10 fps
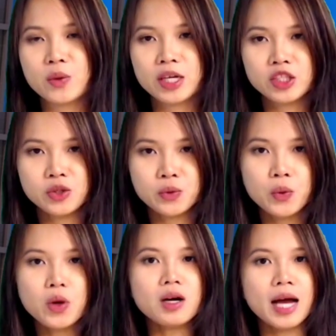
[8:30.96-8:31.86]
sứ quán Trung
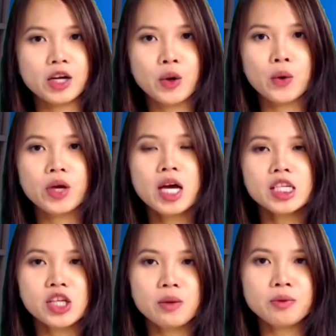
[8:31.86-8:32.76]
Quốc ở Hà Nội,
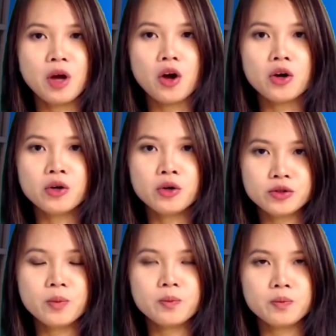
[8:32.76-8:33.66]
trong đó có nội
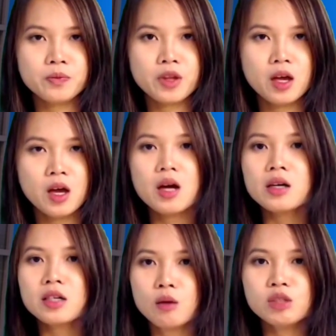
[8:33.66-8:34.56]
dung
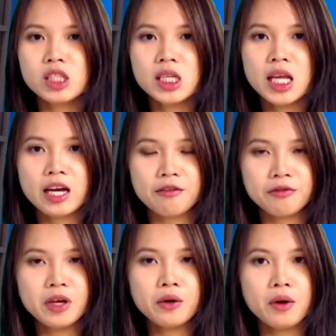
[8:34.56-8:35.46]
Đồng chí Lê Khả
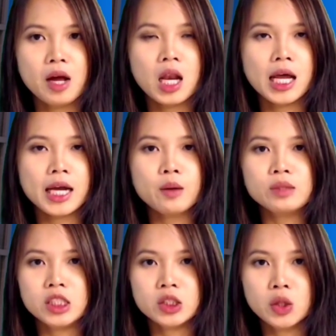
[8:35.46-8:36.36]
Phiêu, là đồng
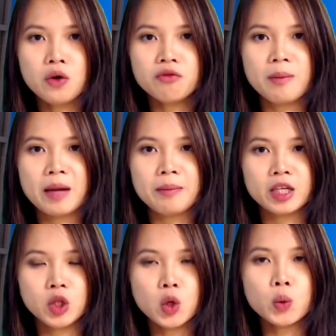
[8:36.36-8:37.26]
chí tốt và bạn bè
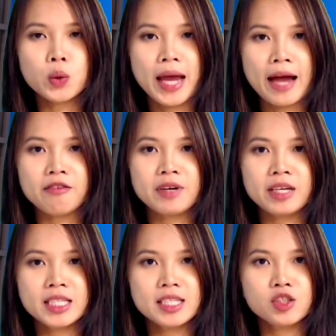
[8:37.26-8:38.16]
tốt của Đảng và
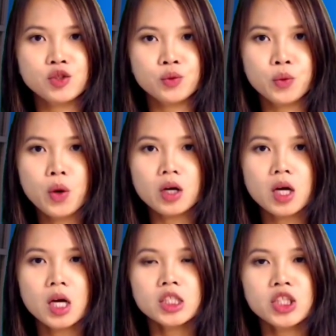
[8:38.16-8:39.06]
nhân dân Trung Quốc.
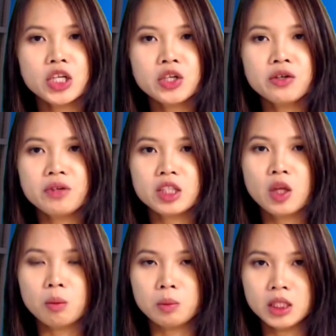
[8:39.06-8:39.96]
Trên cương vị
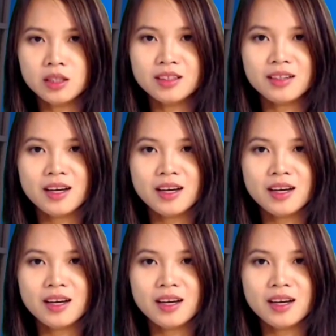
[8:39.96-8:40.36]
Tổng Bí thư